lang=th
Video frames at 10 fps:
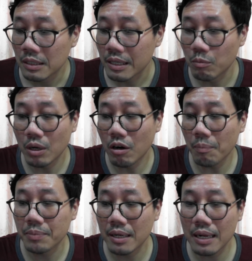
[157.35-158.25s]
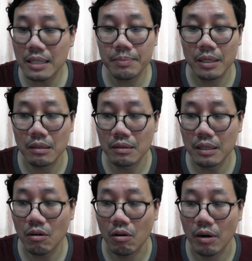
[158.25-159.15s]
คิดว่ารอบนี้น่าจะเป็นเรื่
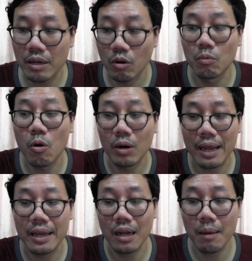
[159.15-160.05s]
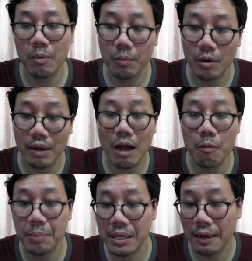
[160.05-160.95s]
องของให้คนวงในนะครับ เพราะมันก็
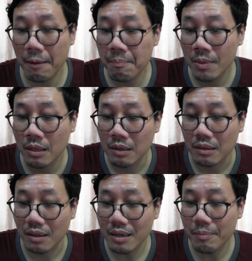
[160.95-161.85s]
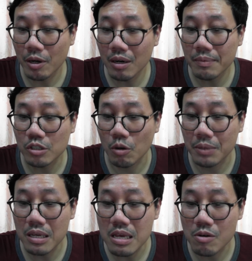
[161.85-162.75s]
9 ปีละดังนั้นเนี่ยมันก็เลยมาจบ
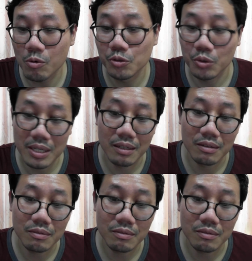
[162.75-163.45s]
ที่คุณสุทิน